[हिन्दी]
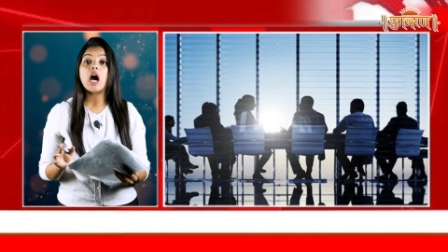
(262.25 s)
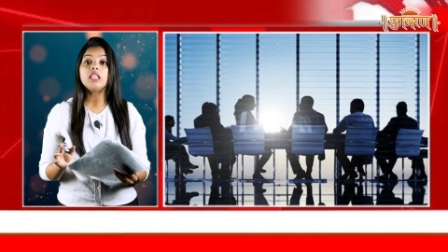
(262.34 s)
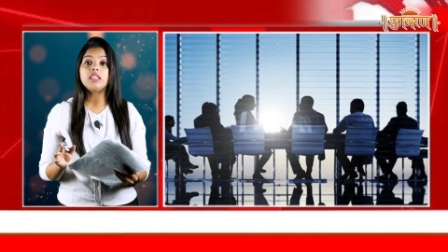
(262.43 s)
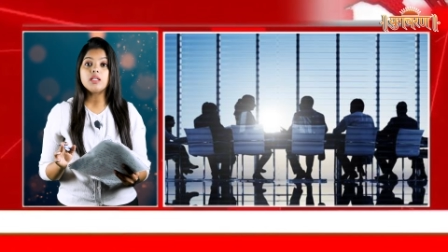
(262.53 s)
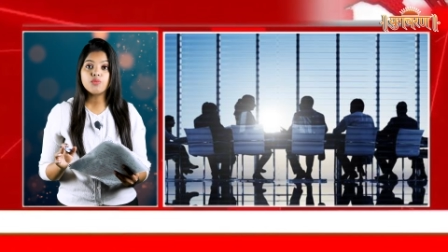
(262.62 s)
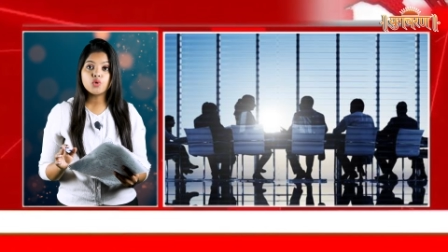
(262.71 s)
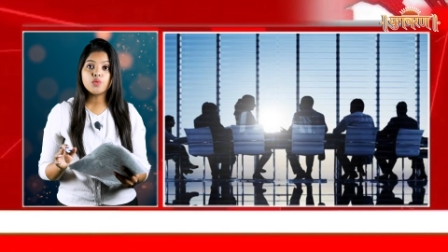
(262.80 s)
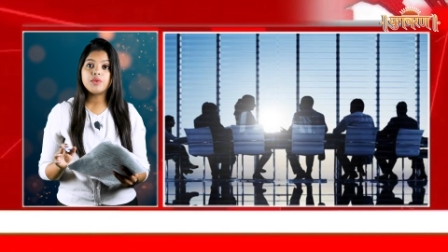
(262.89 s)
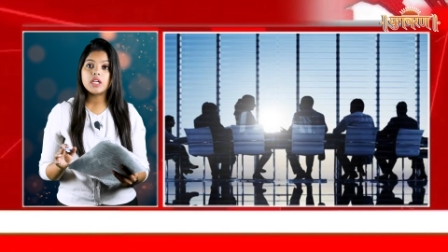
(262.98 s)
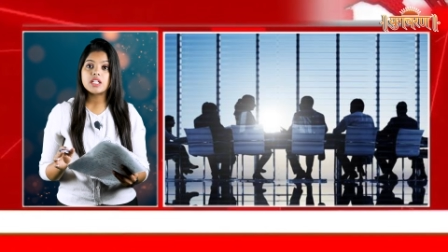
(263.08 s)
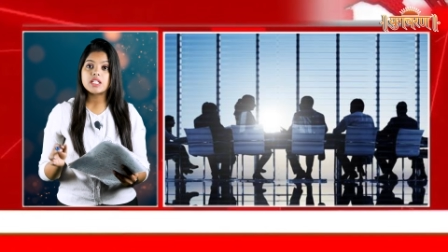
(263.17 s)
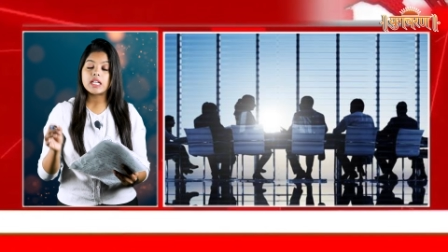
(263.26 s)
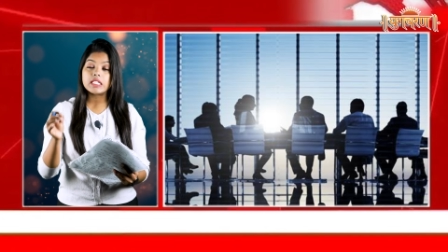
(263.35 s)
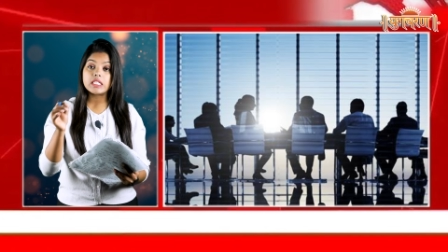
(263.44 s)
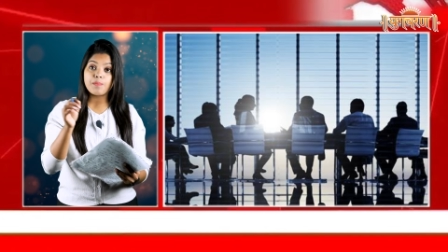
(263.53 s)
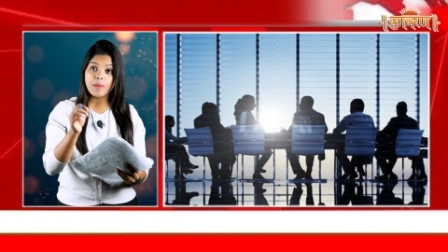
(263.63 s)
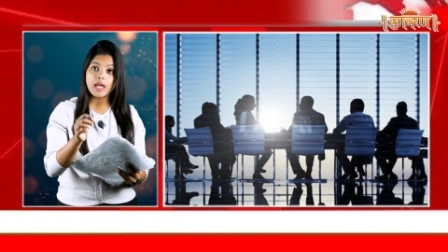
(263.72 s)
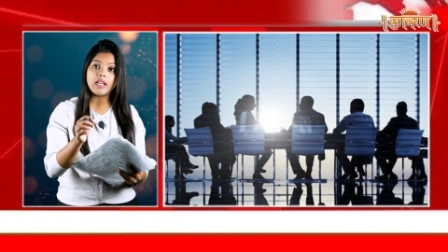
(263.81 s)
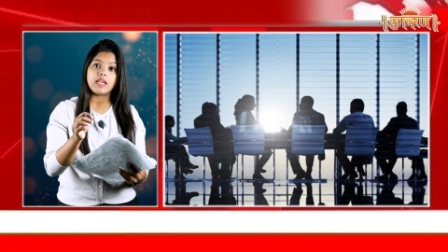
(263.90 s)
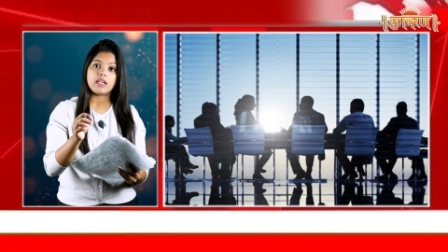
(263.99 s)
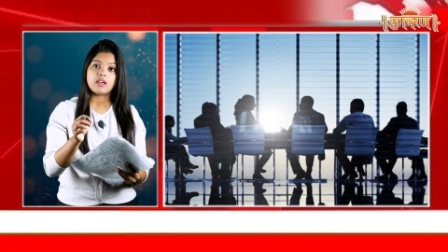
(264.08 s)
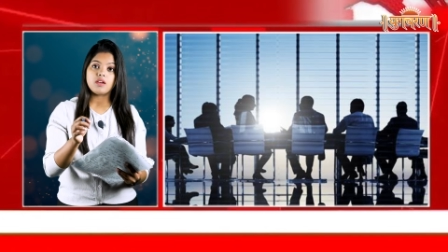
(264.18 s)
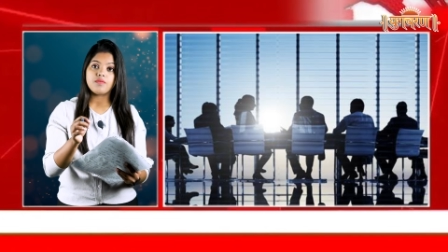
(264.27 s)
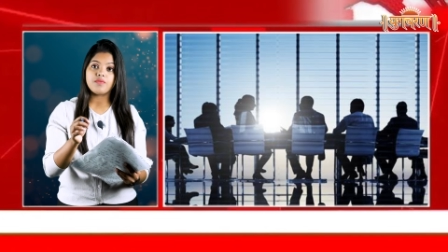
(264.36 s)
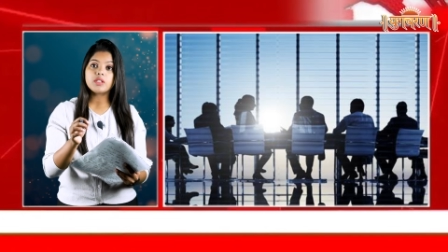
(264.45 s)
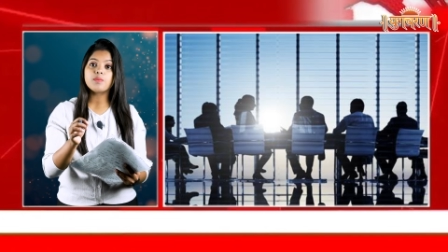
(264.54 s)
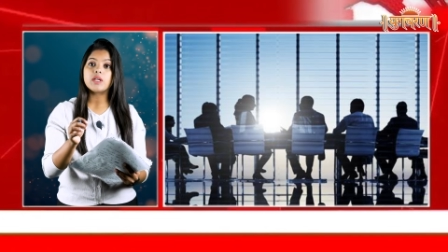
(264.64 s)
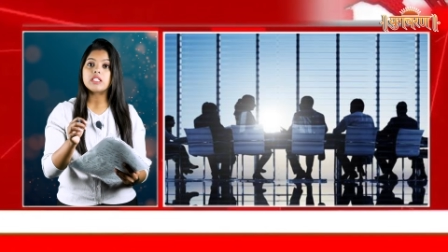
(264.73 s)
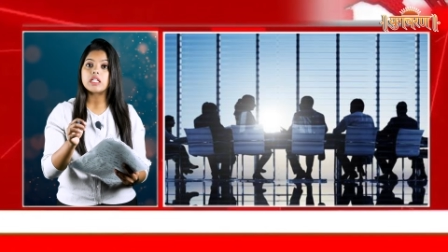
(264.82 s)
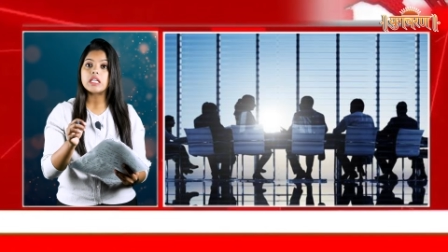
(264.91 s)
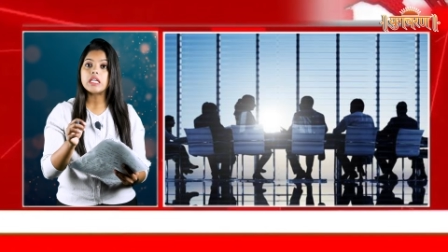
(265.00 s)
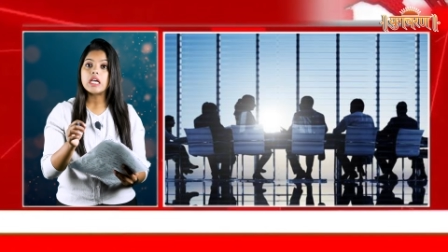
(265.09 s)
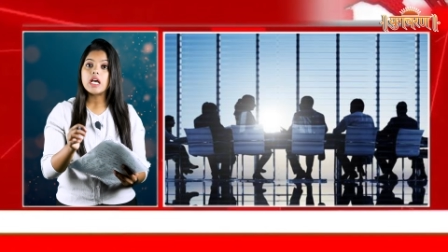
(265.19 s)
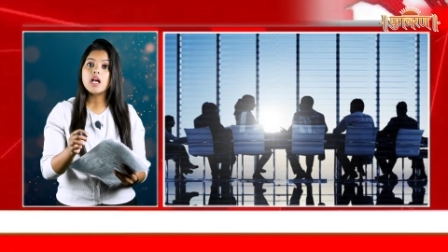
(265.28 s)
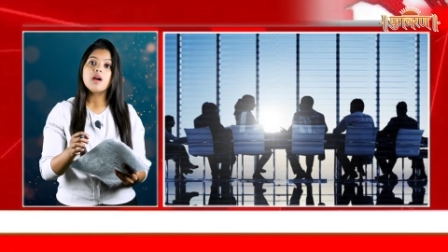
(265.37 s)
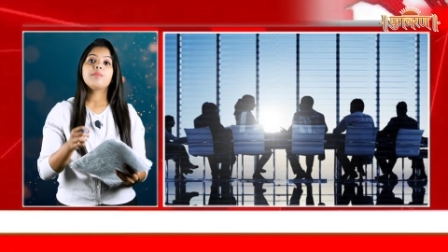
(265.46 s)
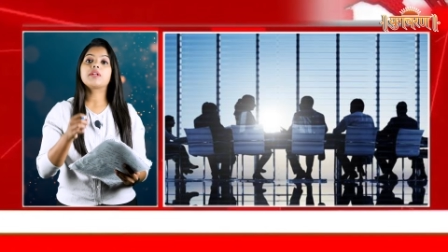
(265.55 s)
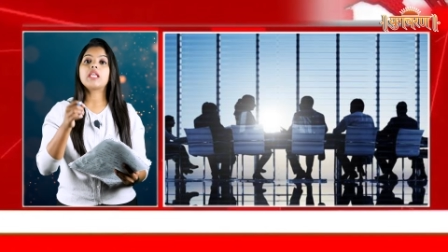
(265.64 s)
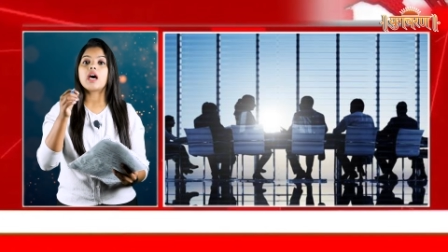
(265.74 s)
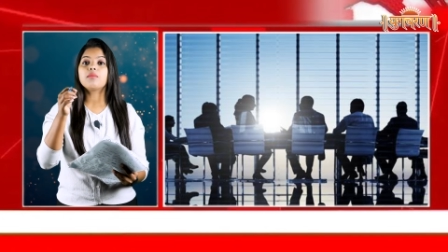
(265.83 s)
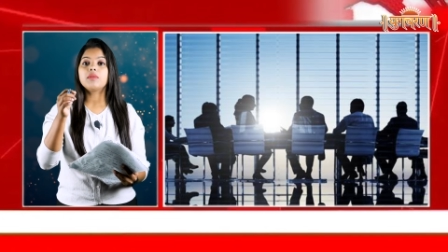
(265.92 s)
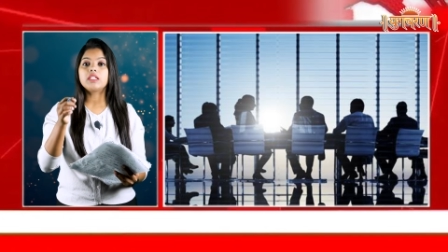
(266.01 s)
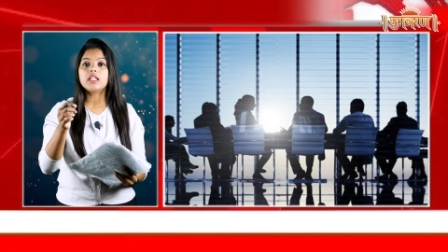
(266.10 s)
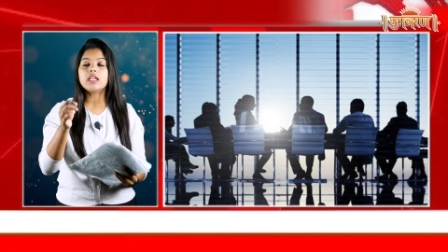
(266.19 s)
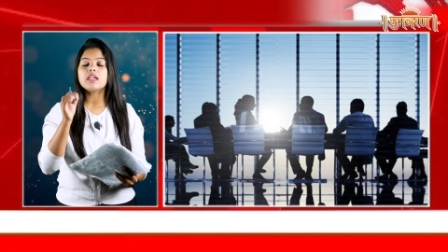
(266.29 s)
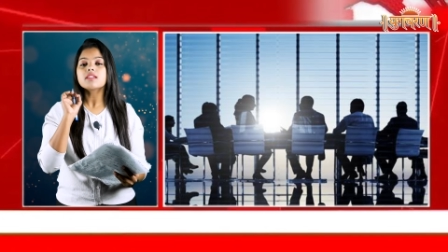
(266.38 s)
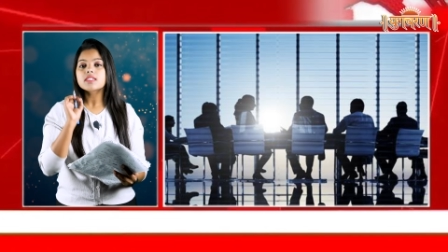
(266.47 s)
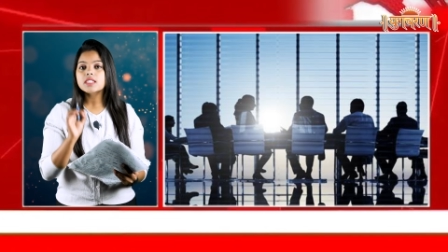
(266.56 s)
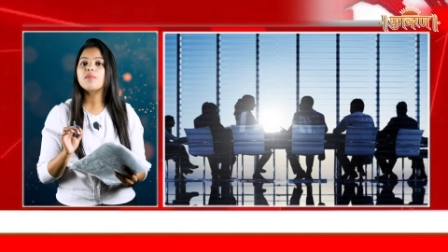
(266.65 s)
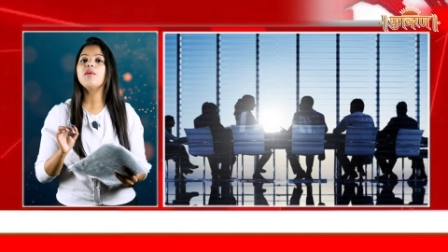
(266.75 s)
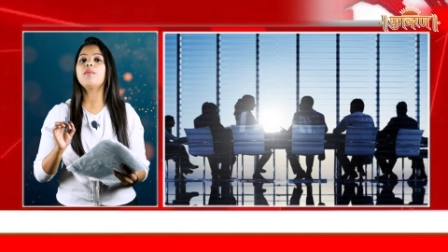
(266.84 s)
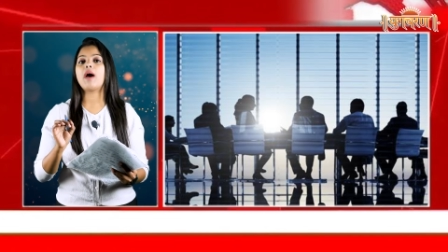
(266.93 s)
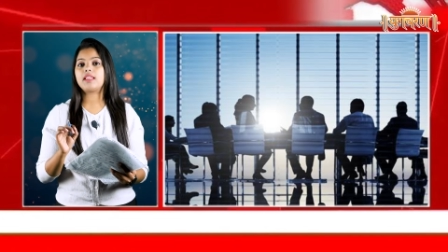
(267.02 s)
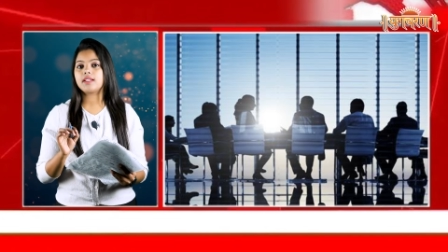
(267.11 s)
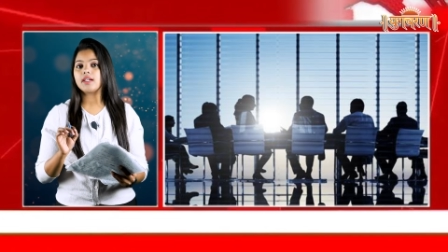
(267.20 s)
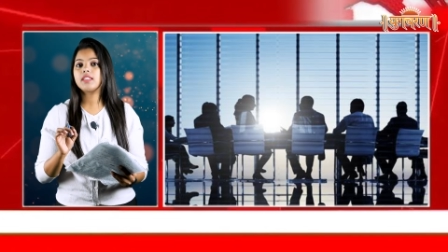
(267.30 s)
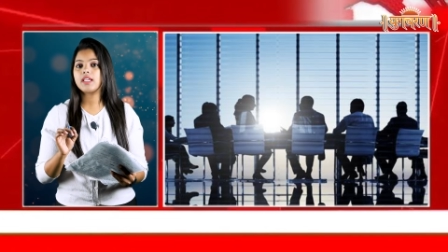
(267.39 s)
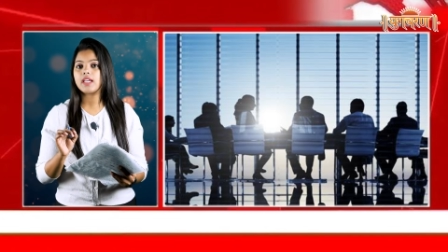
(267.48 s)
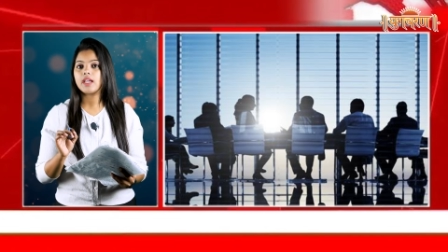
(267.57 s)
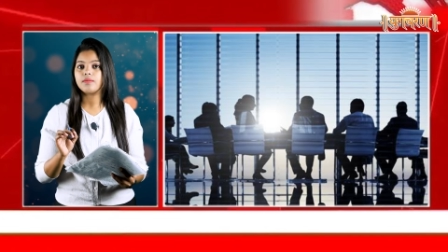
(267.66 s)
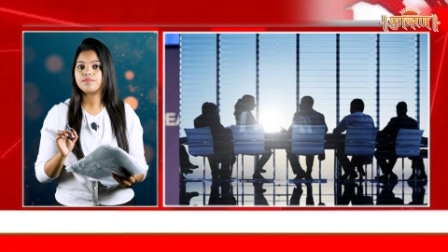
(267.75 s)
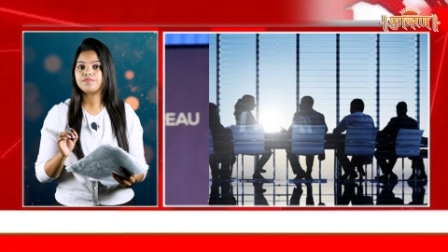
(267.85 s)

अंतिम रूप दिए जाने से पहले वित्त मंत्री प्रधानमंत्री से भी बात करते हैं